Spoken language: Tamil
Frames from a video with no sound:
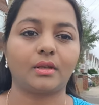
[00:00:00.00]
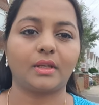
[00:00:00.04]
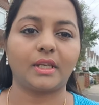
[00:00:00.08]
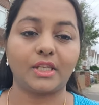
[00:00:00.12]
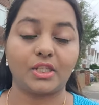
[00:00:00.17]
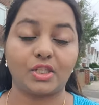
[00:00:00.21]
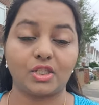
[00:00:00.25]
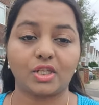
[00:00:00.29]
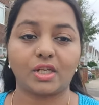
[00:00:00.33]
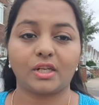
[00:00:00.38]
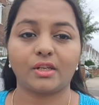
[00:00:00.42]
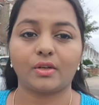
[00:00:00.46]

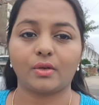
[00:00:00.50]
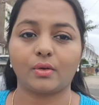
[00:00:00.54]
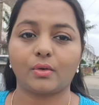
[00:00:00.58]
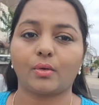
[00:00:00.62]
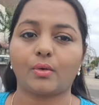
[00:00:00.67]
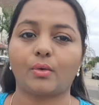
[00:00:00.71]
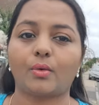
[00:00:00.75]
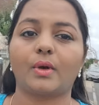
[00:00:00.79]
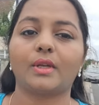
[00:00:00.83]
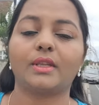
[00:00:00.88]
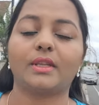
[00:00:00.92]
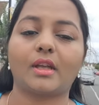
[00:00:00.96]
கிச்சன்
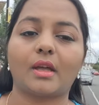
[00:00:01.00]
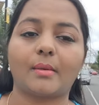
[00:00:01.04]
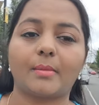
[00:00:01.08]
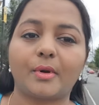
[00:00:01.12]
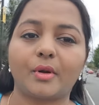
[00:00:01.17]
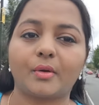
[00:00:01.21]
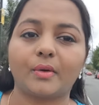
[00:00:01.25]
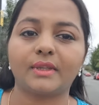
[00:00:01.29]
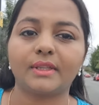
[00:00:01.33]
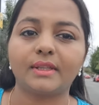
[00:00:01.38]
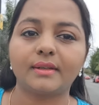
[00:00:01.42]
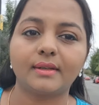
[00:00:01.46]
இருக்கும்
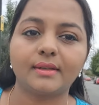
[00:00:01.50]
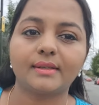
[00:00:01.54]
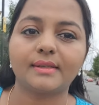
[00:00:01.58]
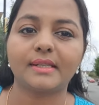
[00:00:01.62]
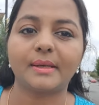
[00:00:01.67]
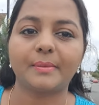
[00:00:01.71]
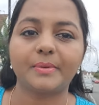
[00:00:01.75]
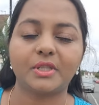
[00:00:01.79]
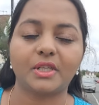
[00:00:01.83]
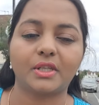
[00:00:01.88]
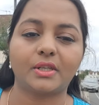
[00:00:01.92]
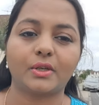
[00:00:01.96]
அதுக்கப்புறம் வந்து
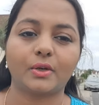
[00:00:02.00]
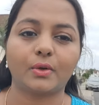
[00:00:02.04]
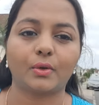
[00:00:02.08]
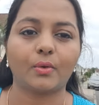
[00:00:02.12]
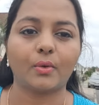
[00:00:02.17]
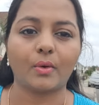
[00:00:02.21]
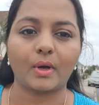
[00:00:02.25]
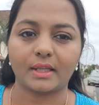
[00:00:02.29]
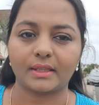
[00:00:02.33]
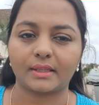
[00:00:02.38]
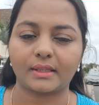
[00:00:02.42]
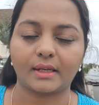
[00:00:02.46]
ரிசப்ஷன்
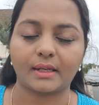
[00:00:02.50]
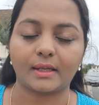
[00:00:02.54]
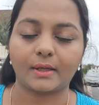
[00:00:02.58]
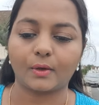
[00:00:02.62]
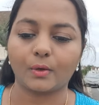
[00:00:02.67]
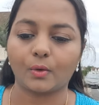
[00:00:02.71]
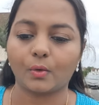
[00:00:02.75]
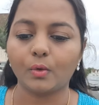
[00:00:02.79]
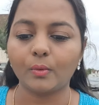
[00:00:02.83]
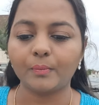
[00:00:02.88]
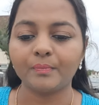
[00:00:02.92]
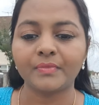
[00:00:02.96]
இருக்கும் அதெல்லாம்
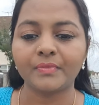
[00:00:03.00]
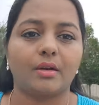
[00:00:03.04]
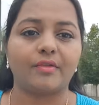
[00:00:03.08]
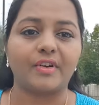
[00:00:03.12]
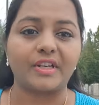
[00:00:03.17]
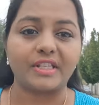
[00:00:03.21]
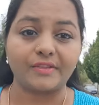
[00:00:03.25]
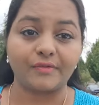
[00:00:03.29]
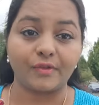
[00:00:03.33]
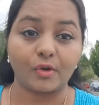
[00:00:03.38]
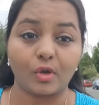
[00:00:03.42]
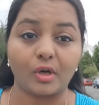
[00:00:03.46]
இருக்கும்
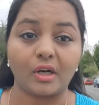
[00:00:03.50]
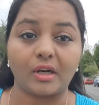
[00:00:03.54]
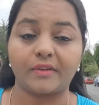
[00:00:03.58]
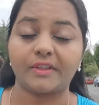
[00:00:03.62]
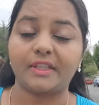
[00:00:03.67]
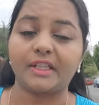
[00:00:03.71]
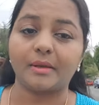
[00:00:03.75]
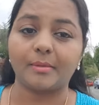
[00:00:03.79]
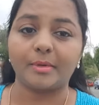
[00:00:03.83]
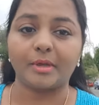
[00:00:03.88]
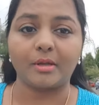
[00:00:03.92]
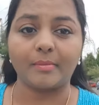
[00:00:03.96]
ஃபஸ்ட் ஃப்ளோரில்
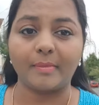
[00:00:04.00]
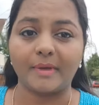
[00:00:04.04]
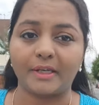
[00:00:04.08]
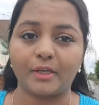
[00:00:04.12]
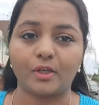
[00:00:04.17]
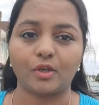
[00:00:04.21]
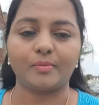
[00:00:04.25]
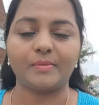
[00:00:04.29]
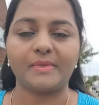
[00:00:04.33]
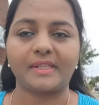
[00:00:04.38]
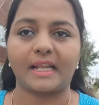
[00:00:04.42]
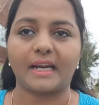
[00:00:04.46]
வந்து நமக்கு
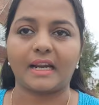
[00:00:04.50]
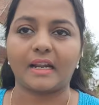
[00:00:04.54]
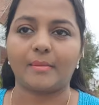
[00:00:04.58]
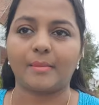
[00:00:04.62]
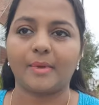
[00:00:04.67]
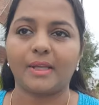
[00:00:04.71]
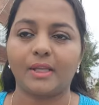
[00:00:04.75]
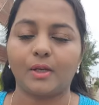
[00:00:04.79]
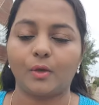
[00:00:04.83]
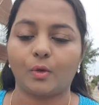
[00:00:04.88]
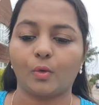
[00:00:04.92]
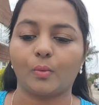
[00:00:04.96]
பெட்ரூம்ஸ்
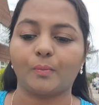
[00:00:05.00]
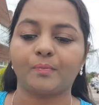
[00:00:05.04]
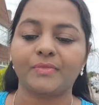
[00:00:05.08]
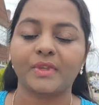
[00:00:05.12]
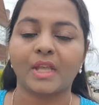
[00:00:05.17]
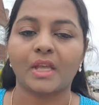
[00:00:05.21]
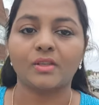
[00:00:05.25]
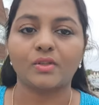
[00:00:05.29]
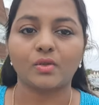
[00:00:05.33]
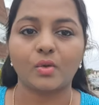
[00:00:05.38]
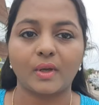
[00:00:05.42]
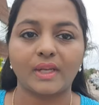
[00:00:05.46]
எல்லாமே இருக்கும்
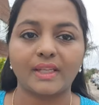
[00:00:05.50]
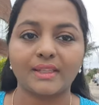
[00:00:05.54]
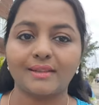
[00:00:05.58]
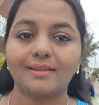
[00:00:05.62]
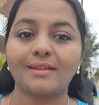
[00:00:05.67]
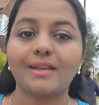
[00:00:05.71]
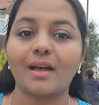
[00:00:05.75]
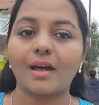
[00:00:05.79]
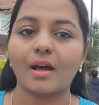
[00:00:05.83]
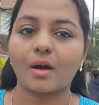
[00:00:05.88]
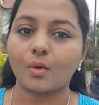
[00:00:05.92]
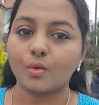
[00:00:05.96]
ஸோ
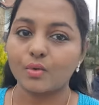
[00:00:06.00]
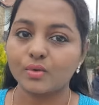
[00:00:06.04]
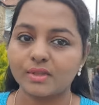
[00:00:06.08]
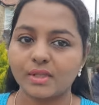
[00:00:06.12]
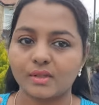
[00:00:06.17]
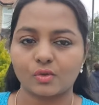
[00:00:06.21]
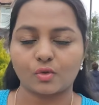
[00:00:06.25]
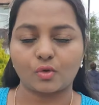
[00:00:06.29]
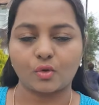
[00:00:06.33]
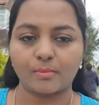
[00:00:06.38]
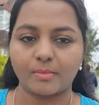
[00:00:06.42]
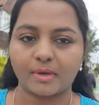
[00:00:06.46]
இதுதான்
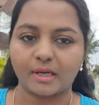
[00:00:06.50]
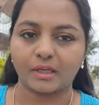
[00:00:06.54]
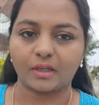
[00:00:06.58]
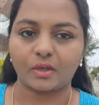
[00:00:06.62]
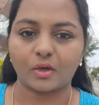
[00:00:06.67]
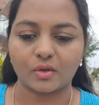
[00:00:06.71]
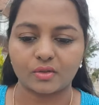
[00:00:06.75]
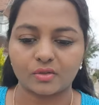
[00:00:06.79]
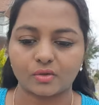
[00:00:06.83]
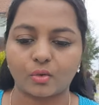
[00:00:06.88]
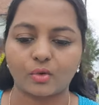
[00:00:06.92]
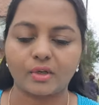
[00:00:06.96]
ஹவுசஸ்க்கும்
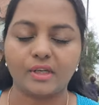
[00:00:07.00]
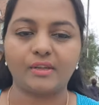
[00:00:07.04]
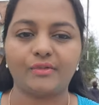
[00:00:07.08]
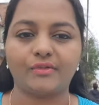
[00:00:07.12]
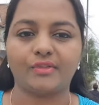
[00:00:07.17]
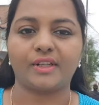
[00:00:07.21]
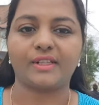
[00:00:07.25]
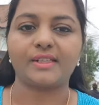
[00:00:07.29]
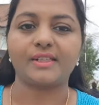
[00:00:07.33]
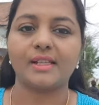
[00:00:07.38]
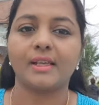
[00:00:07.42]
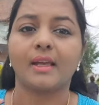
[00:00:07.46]
பங்களோஸ்க்கும்
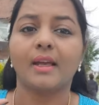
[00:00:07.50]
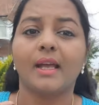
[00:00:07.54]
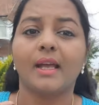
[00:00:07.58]
டிஃப்ரென்ஸ்